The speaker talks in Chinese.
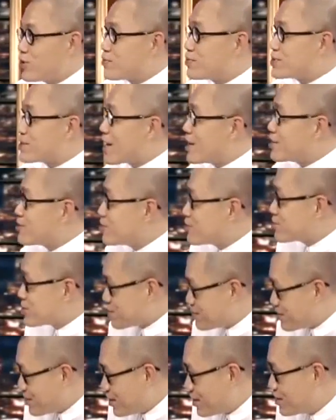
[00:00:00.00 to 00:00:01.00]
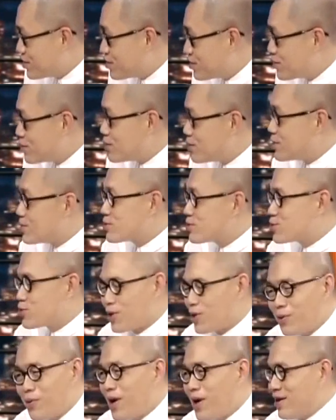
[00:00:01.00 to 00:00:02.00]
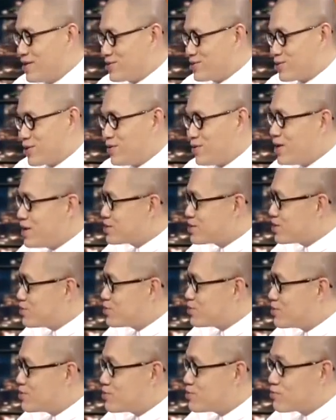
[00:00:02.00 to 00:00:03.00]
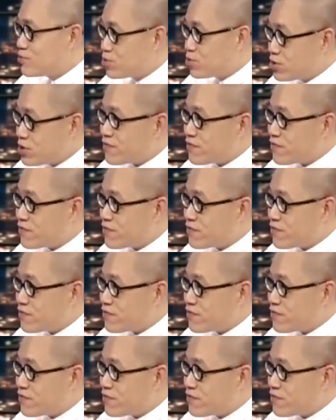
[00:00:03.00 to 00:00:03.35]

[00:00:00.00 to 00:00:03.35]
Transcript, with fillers: 干脆不担忧什么了，绝望之绝望，绝望之余，